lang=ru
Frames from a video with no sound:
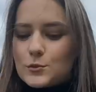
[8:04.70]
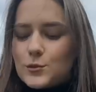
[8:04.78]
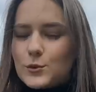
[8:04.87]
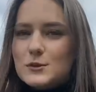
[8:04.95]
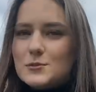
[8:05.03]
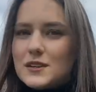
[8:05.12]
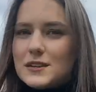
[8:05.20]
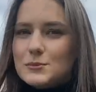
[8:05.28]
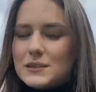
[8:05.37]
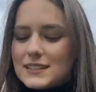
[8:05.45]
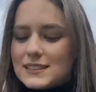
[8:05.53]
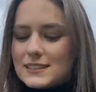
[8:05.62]
вроде бы как
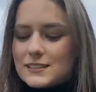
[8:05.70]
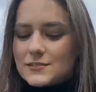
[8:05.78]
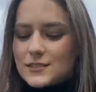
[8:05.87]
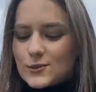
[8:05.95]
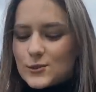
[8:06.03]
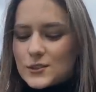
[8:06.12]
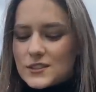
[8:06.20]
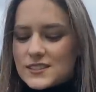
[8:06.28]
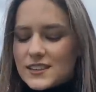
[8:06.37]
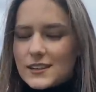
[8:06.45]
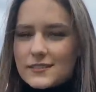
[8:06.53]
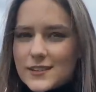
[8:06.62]
проходить в какой-то
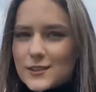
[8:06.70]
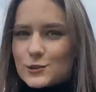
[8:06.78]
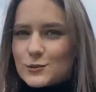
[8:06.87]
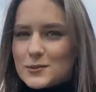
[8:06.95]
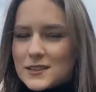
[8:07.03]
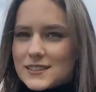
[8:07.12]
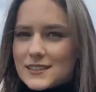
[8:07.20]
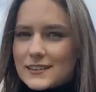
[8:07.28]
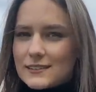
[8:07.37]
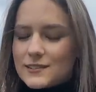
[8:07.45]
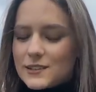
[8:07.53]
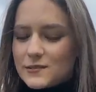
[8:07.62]
церкви, которую
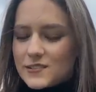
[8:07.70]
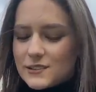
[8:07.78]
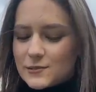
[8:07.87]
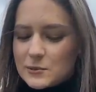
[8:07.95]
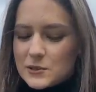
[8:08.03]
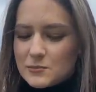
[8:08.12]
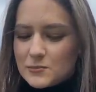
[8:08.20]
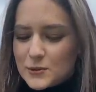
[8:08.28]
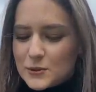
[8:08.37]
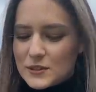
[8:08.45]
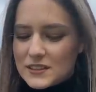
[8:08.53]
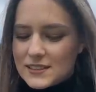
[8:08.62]
переделали в кафе. В общем,
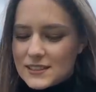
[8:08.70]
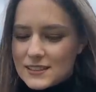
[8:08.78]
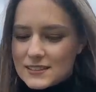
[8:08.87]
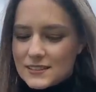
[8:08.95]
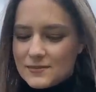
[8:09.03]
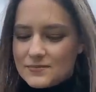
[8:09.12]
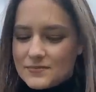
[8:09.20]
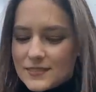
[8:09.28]
будет интересно.